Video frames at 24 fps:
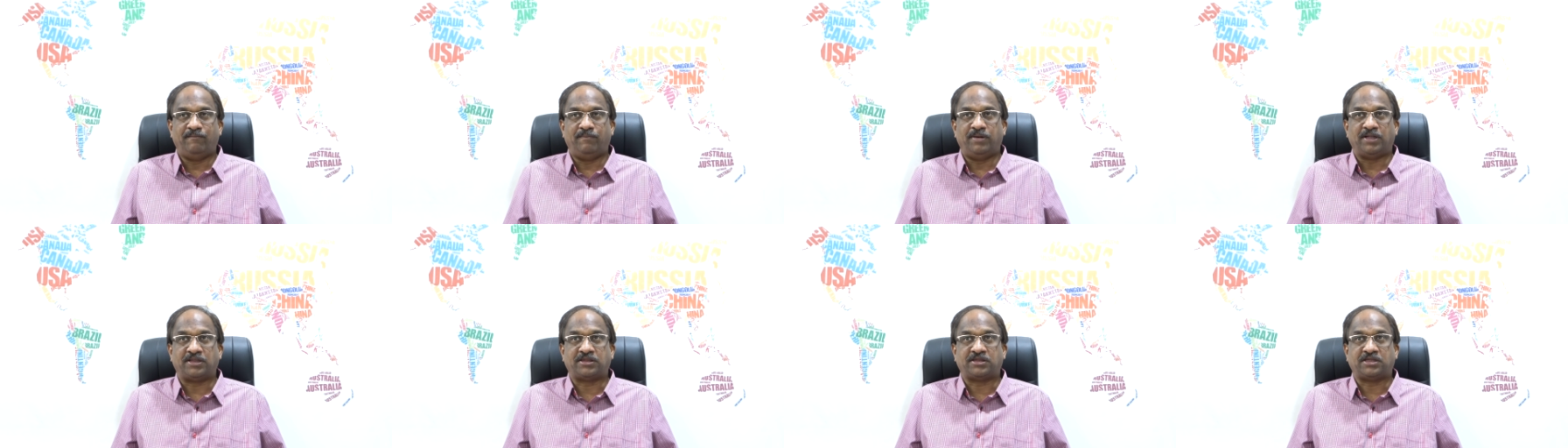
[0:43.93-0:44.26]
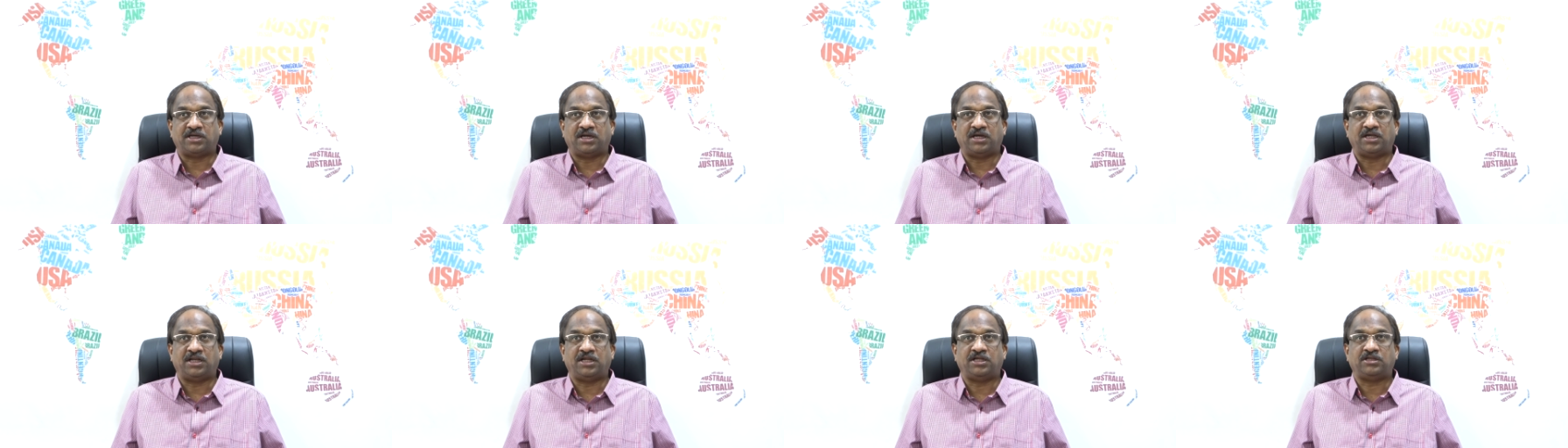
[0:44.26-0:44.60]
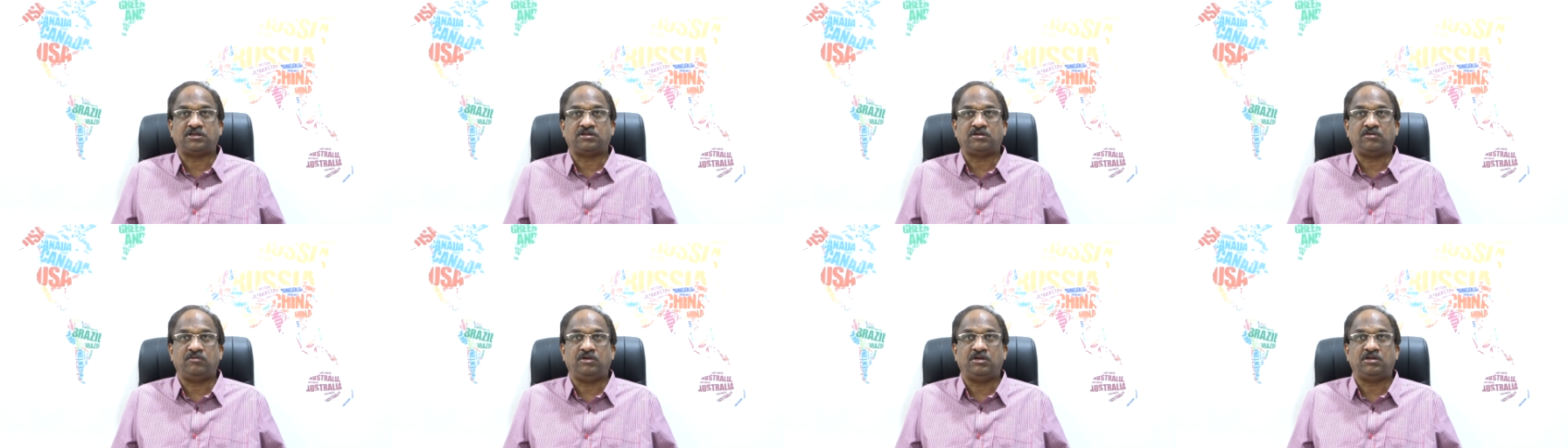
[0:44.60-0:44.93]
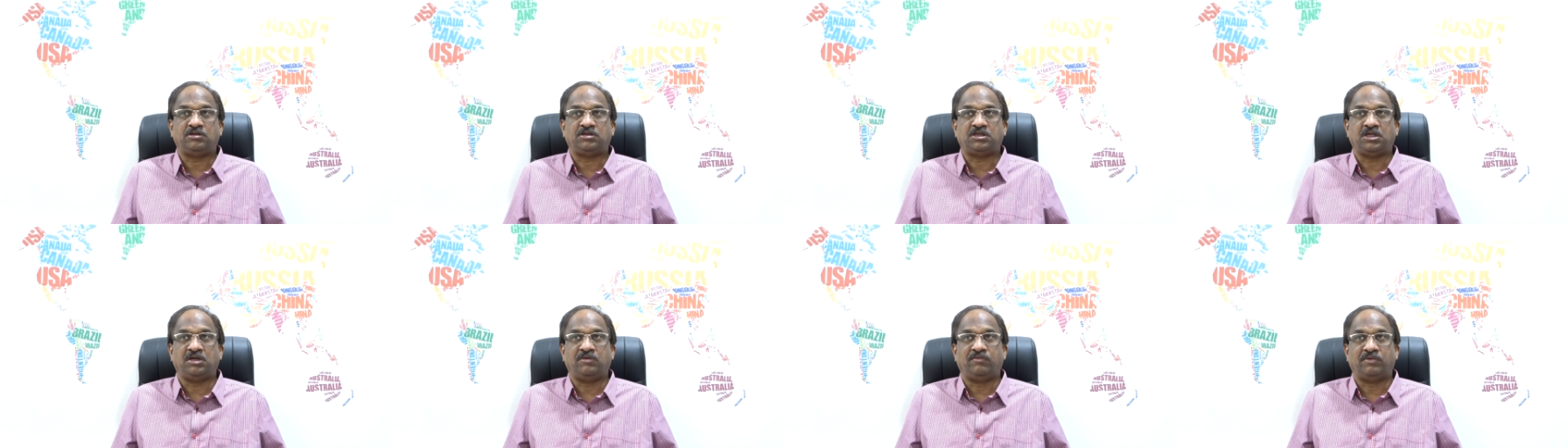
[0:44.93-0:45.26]
బత్తాయి రైతులు
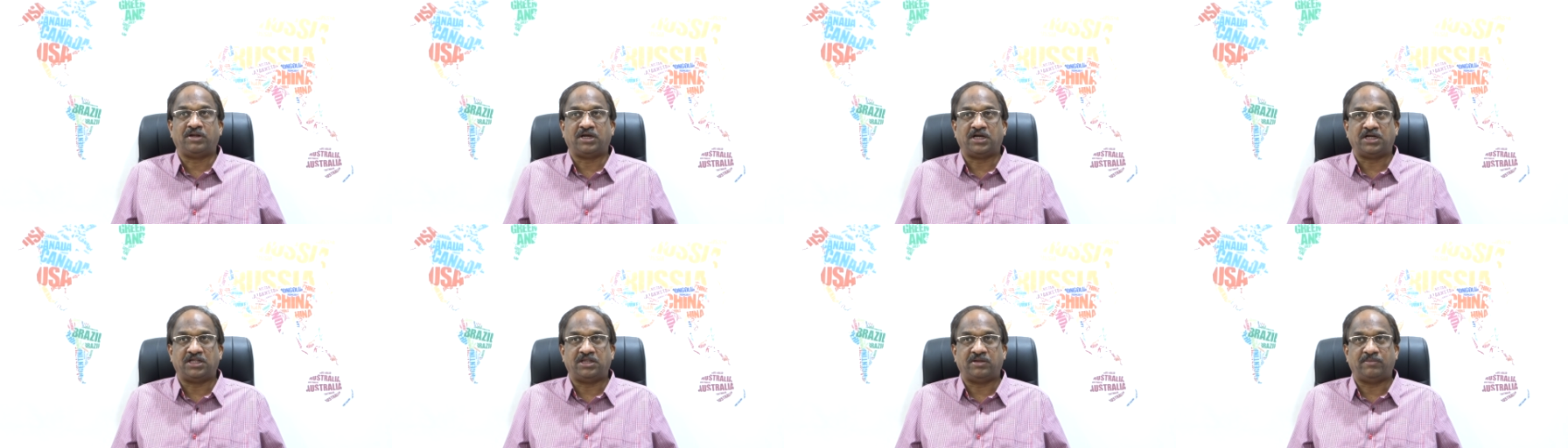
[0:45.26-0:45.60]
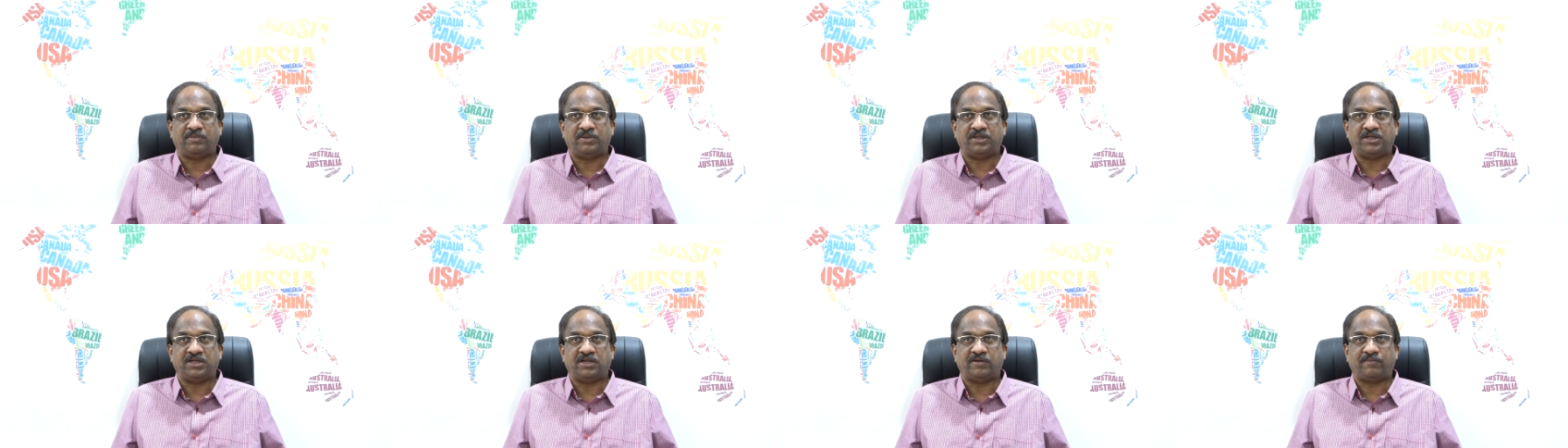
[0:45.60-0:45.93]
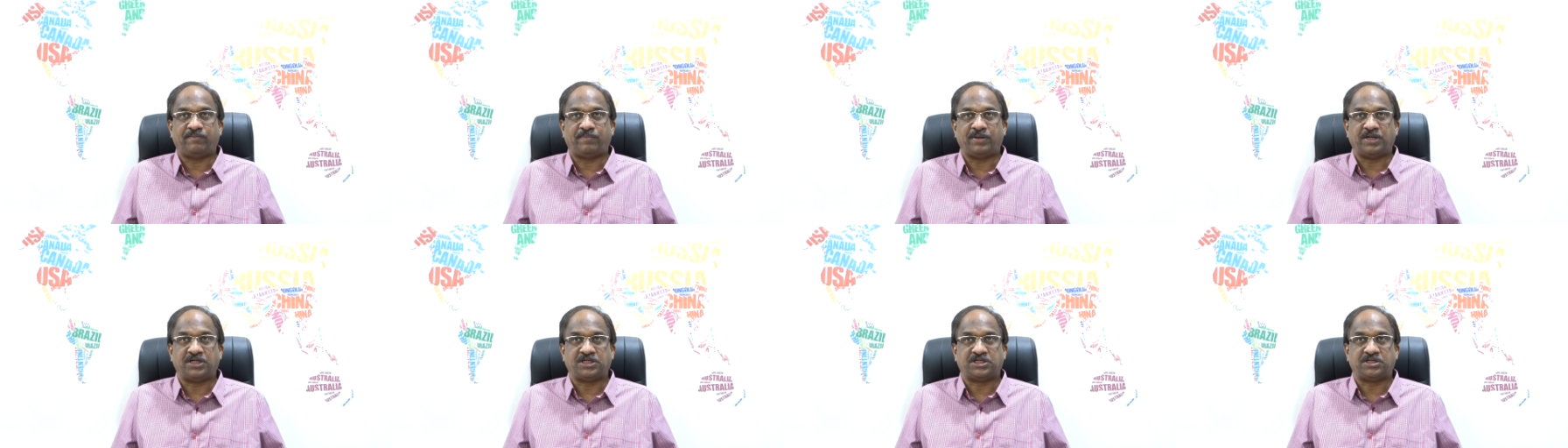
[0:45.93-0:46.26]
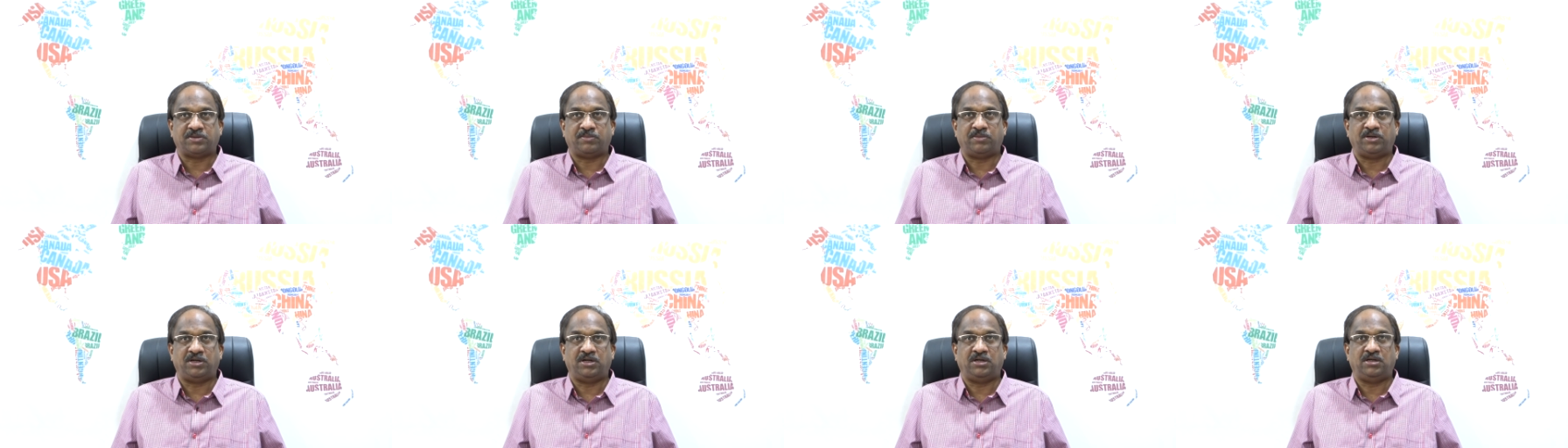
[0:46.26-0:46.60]
వీళ్ళు తీవ్రంగా దెబ్బతిన్నారు
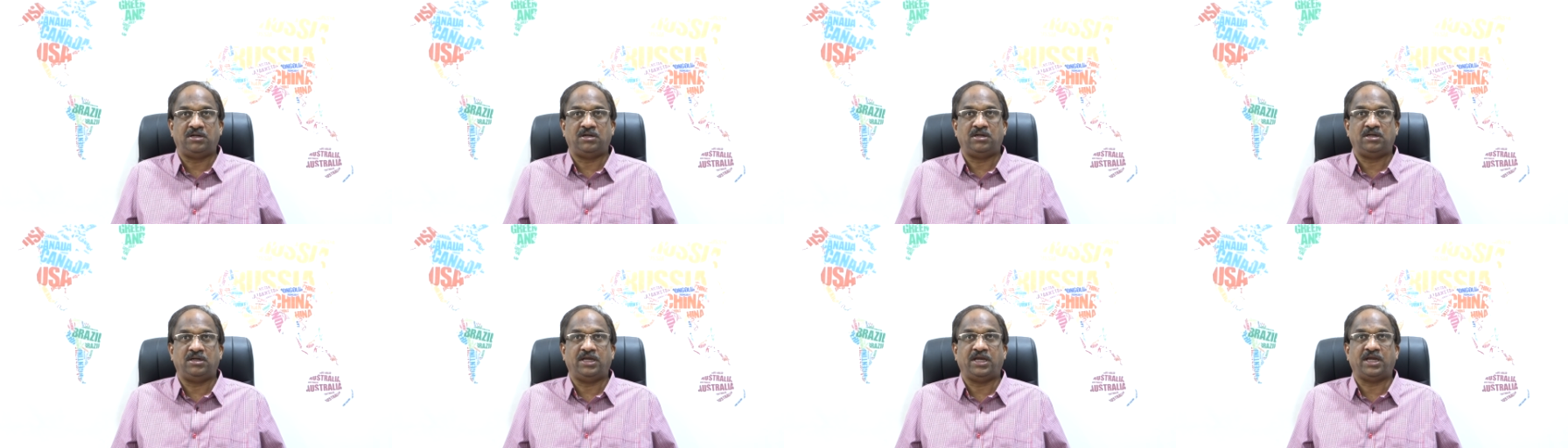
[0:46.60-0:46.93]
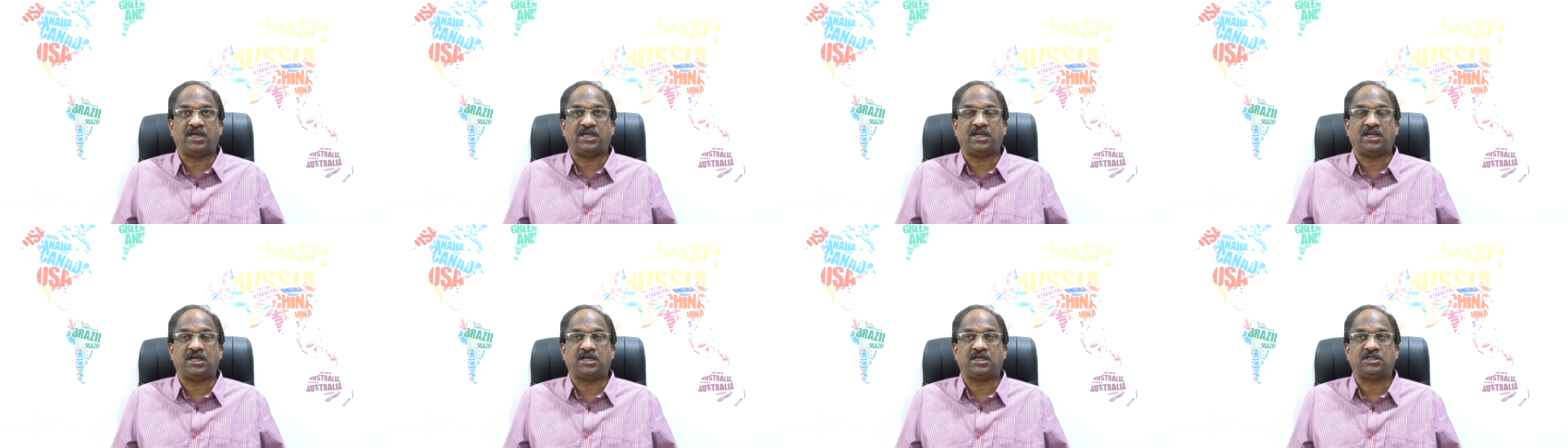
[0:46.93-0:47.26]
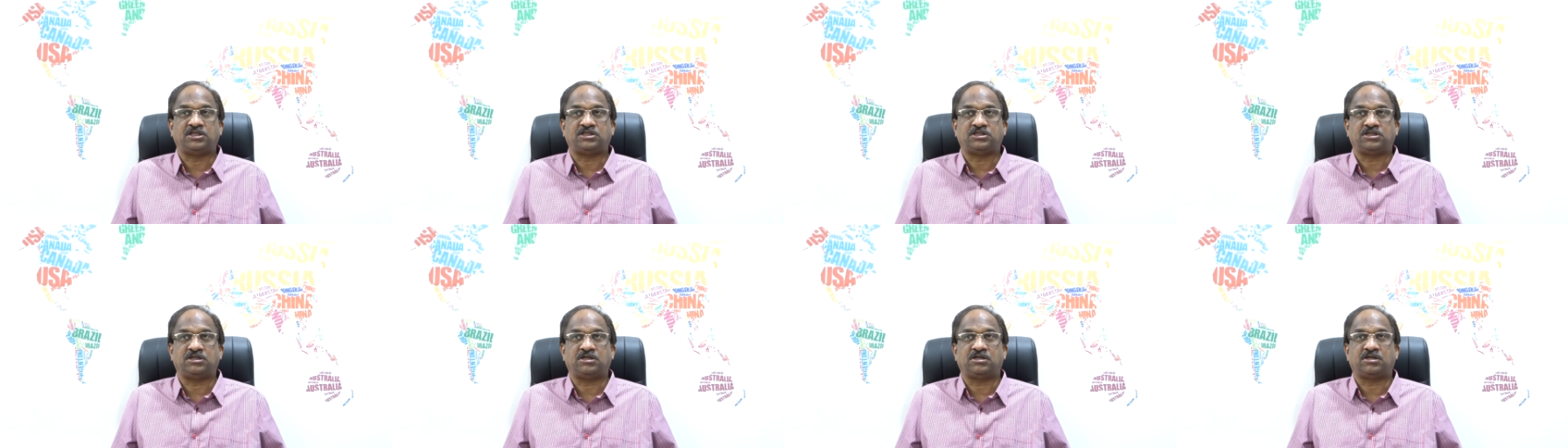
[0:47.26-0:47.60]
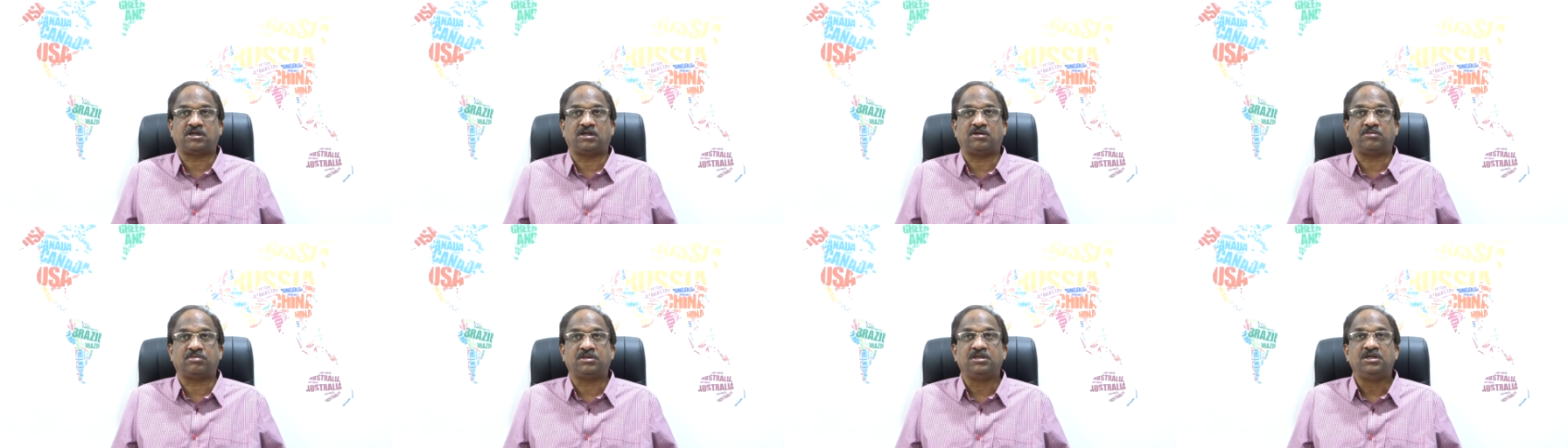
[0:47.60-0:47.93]
పెరిషబుల్ అగ్రికల్చరల్
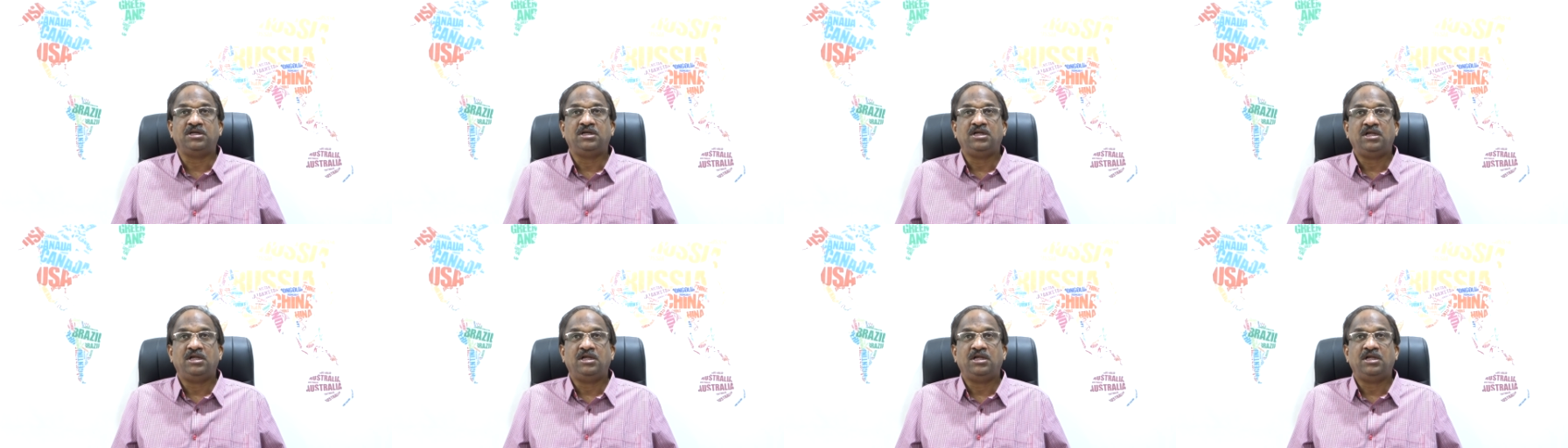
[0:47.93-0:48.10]
క్రాప్స్